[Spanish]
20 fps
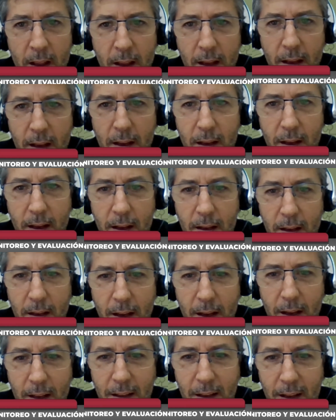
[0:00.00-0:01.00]
eh,
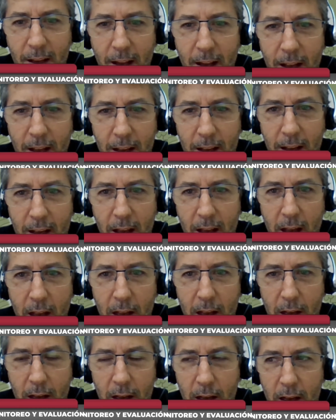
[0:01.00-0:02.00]

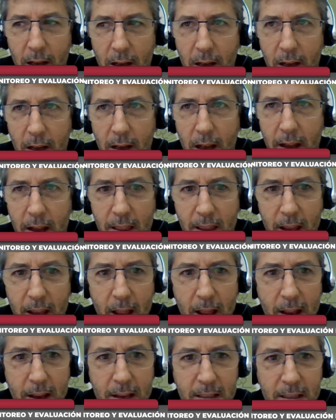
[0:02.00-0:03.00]
la
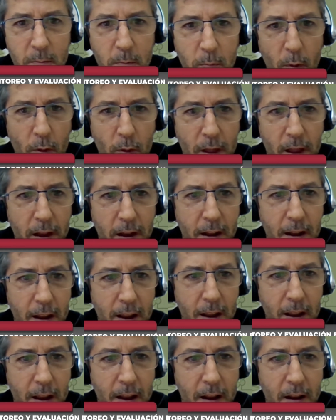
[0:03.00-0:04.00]
idea es poder
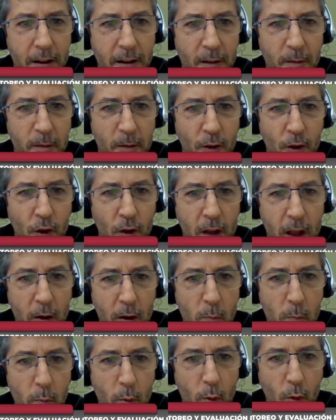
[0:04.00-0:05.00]
reflexionar
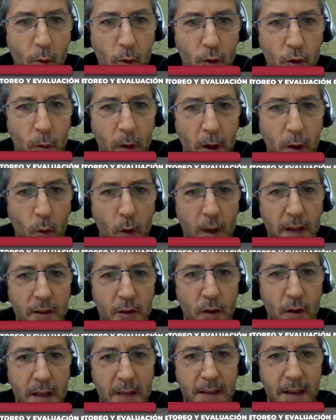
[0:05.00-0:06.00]
un poco sobre cuáles
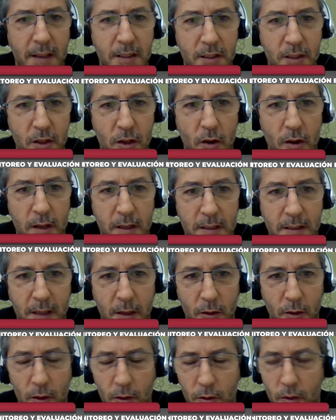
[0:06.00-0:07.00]
son las acciones
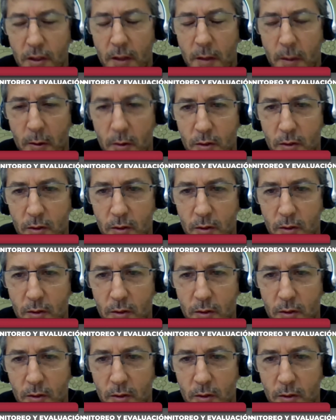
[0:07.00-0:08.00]
que nosotros debemos
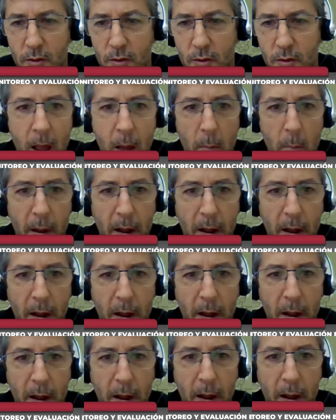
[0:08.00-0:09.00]
desarrollar para
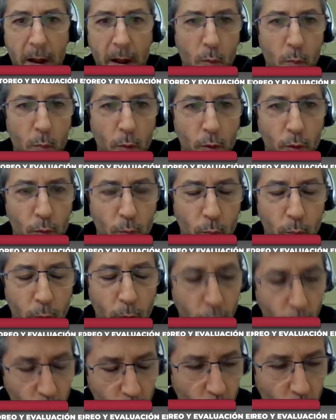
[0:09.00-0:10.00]
poder lograr un
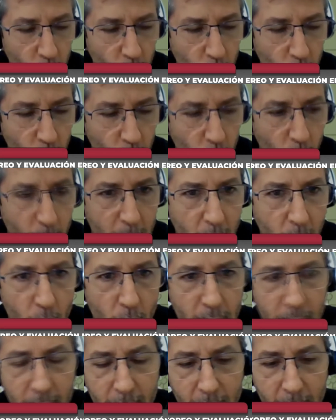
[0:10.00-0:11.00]
futuro mejor
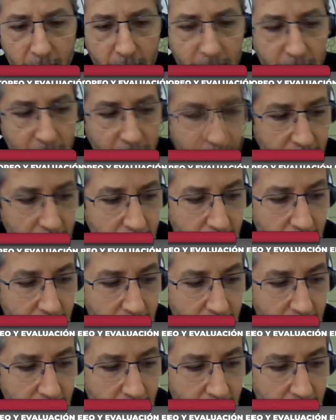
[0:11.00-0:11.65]
en el que